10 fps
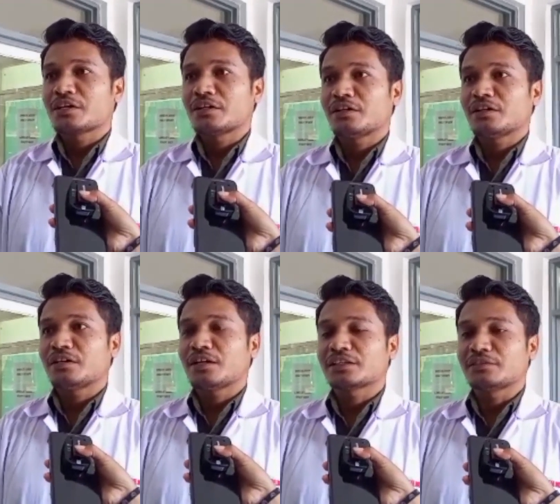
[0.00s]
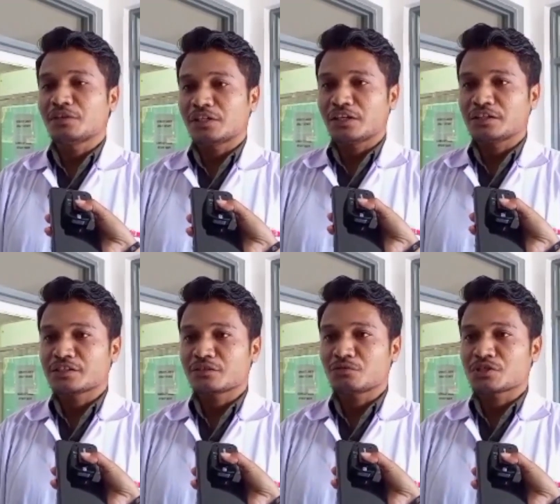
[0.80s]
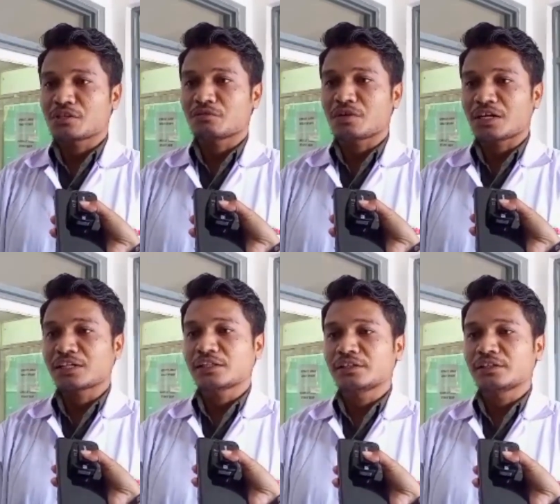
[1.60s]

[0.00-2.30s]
a atividade nessa do soundrun